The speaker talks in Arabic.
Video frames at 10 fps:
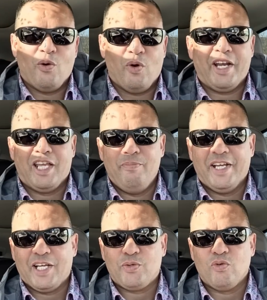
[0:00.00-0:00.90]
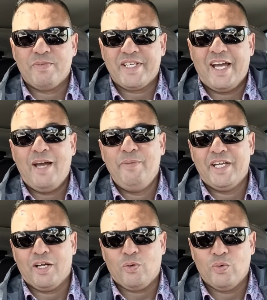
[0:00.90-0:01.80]
ولكن ملي كتكون مصلحه ملي
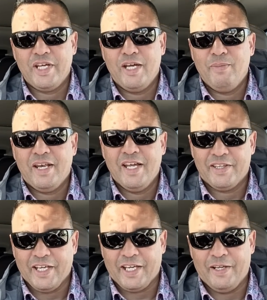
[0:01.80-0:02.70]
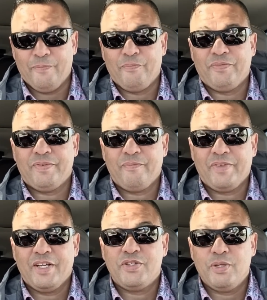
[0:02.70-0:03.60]
كنقول دائما لانتيغي
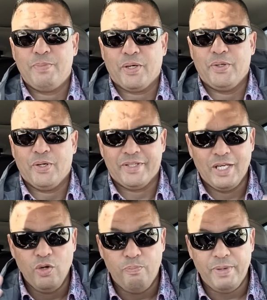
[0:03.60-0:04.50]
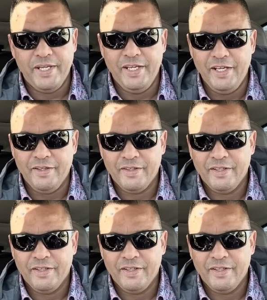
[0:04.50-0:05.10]
سوبيريور ديال لو بيي